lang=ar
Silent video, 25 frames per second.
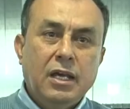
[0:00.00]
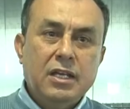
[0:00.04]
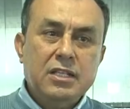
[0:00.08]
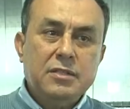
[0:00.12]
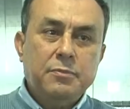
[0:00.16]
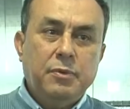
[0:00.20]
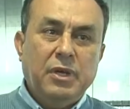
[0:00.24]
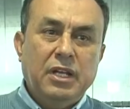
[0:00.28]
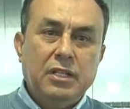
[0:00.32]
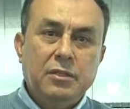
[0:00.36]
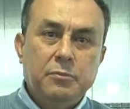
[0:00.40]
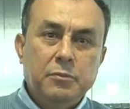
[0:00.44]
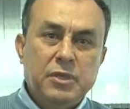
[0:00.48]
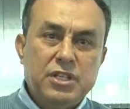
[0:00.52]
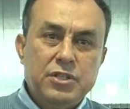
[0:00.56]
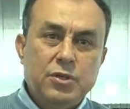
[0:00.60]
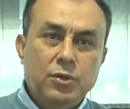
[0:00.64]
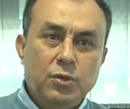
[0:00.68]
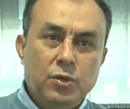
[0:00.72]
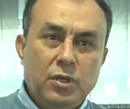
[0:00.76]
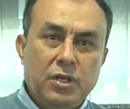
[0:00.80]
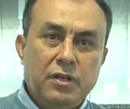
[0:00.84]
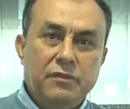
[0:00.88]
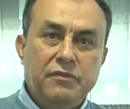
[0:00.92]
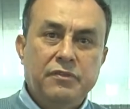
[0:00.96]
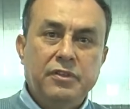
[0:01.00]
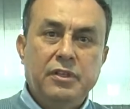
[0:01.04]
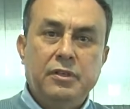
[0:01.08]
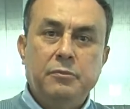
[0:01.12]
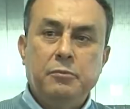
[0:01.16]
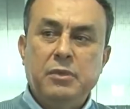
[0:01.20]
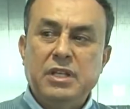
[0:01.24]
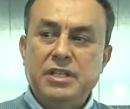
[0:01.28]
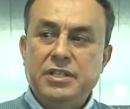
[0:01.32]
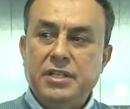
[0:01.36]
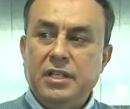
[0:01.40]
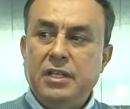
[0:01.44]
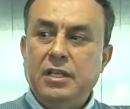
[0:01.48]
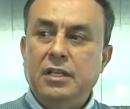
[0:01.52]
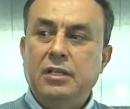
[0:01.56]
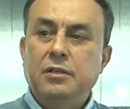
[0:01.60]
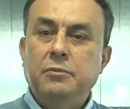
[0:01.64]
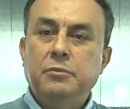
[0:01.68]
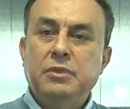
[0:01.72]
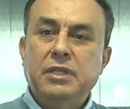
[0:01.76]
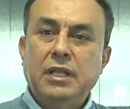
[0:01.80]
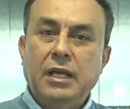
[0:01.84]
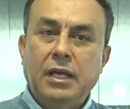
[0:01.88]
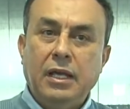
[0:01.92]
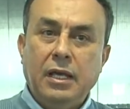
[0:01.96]
اصبحت مشهوره في
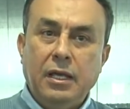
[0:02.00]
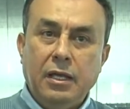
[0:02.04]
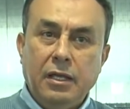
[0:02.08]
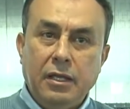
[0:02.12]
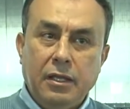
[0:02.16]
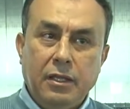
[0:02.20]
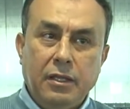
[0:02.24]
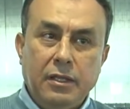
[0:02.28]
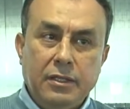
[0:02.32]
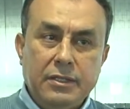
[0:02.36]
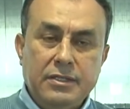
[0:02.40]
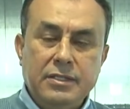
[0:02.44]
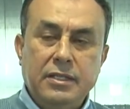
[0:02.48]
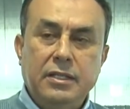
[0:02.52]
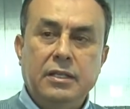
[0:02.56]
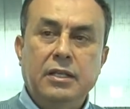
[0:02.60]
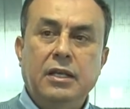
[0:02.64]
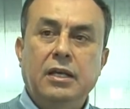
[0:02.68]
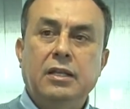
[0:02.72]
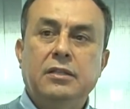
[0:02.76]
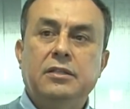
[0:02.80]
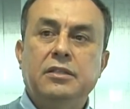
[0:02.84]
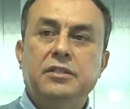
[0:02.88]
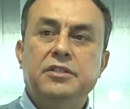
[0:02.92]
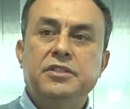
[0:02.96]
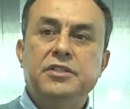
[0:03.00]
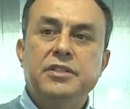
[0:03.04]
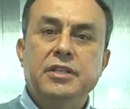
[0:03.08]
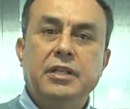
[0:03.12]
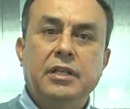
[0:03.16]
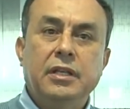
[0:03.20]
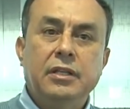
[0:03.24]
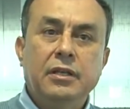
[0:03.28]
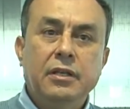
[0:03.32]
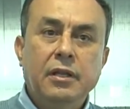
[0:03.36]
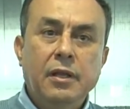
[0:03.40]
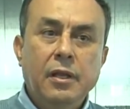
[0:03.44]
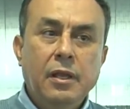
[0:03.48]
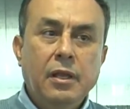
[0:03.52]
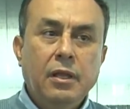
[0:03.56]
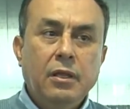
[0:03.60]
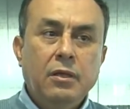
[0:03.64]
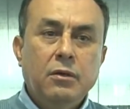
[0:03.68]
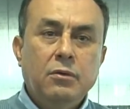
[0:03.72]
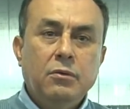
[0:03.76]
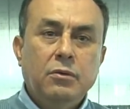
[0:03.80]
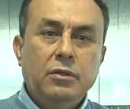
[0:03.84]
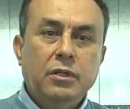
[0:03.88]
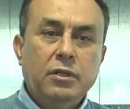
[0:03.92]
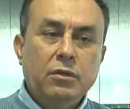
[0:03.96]
مجال نتاع آه، صناعه الجين
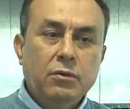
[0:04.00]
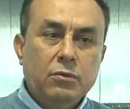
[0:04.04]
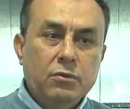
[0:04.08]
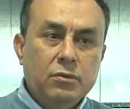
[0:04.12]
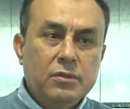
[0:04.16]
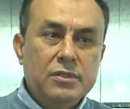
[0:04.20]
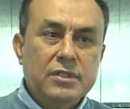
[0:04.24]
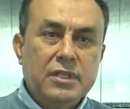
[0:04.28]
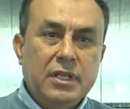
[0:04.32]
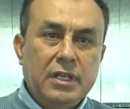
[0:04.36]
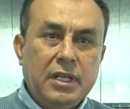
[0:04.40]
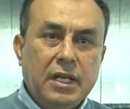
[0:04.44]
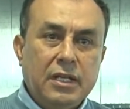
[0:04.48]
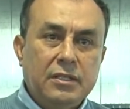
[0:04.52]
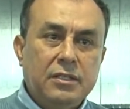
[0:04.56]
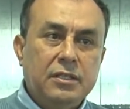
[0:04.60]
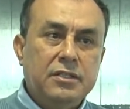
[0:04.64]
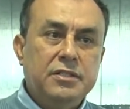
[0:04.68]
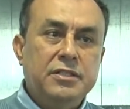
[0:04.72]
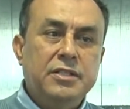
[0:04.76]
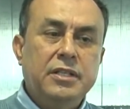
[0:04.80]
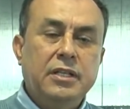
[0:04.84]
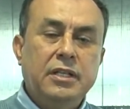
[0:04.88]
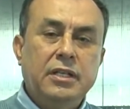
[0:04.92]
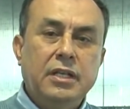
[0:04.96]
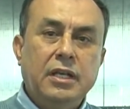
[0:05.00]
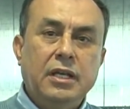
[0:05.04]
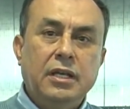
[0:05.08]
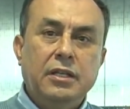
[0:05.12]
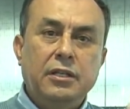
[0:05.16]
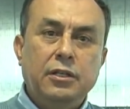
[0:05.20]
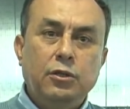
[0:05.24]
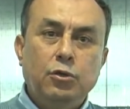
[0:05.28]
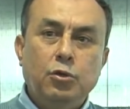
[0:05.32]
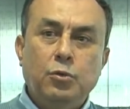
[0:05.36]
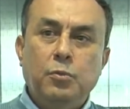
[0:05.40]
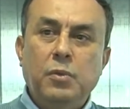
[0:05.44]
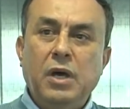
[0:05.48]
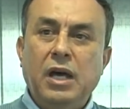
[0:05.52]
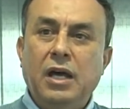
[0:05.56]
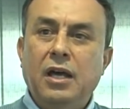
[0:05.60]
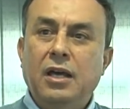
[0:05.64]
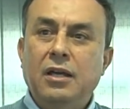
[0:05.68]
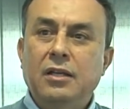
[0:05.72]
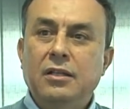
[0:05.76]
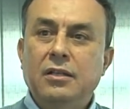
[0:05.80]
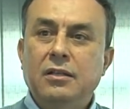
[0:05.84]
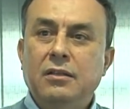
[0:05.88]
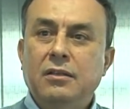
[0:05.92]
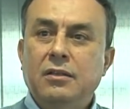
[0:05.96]
كي يقول صناعه الجين يعني
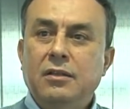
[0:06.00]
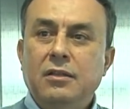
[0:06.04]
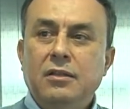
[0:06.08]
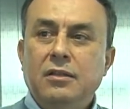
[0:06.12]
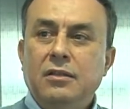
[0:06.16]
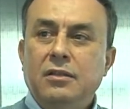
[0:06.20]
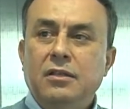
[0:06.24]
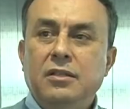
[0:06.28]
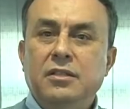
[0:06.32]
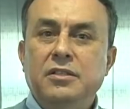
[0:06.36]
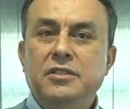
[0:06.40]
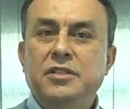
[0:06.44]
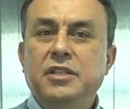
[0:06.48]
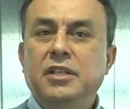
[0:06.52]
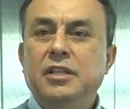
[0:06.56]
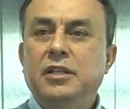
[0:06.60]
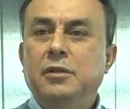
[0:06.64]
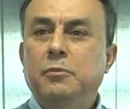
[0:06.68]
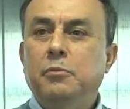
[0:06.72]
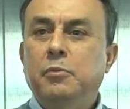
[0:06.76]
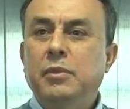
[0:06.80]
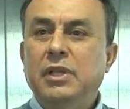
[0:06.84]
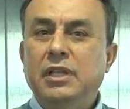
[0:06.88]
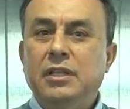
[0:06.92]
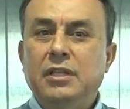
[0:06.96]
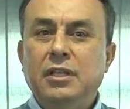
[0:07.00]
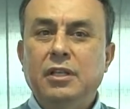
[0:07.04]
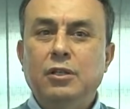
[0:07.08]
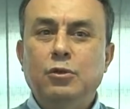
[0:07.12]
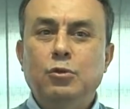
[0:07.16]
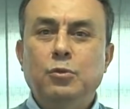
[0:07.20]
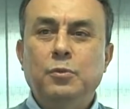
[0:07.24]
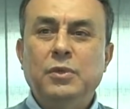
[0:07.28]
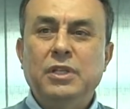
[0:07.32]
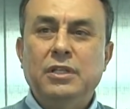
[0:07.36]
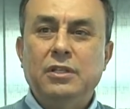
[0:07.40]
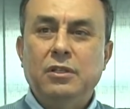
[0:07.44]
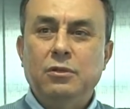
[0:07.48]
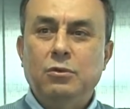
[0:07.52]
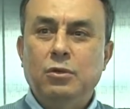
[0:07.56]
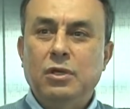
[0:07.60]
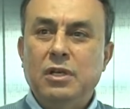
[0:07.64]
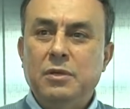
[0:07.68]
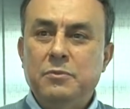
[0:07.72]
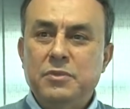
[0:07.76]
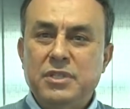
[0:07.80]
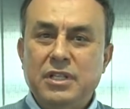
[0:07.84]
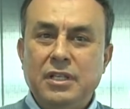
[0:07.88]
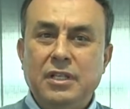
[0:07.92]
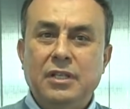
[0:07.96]
يباع الجين ب 200 و
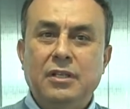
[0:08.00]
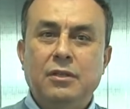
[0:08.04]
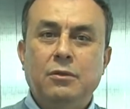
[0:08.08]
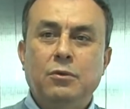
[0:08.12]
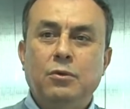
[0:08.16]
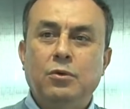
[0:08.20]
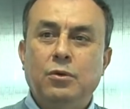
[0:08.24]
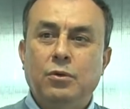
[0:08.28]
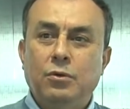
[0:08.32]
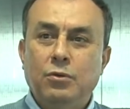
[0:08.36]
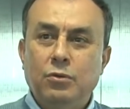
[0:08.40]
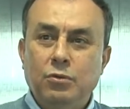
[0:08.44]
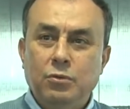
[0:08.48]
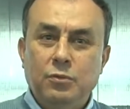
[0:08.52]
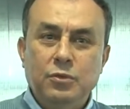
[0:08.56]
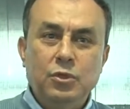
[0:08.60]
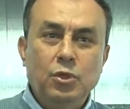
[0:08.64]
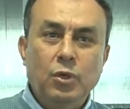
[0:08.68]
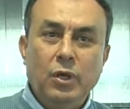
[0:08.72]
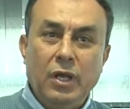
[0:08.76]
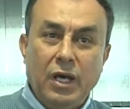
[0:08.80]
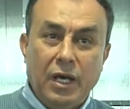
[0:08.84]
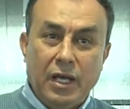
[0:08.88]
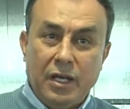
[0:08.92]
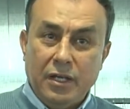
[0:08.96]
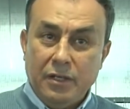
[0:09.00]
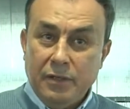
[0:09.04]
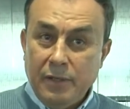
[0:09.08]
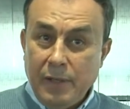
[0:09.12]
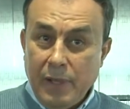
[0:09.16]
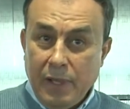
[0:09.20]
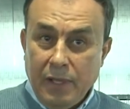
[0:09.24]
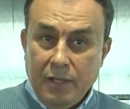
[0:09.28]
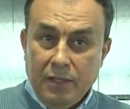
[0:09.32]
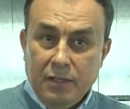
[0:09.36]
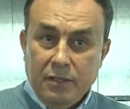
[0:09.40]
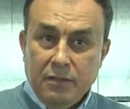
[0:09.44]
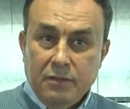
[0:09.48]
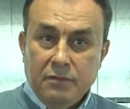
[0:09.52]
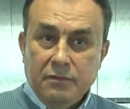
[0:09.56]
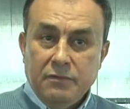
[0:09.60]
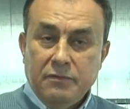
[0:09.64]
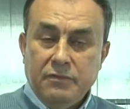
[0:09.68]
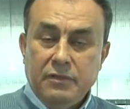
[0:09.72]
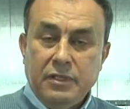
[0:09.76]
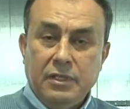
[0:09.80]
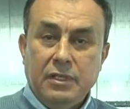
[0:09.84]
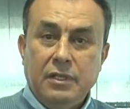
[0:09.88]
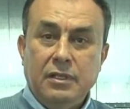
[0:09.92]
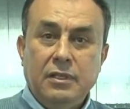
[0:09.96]
250 اورو بدولار
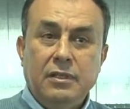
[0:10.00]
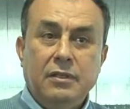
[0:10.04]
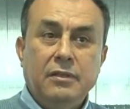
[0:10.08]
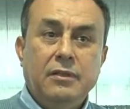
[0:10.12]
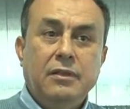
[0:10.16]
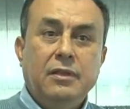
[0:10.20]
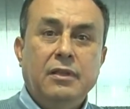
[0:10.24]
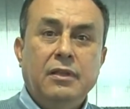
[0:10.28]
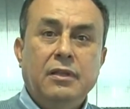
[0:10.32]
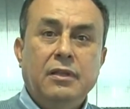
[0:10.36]
ف آه،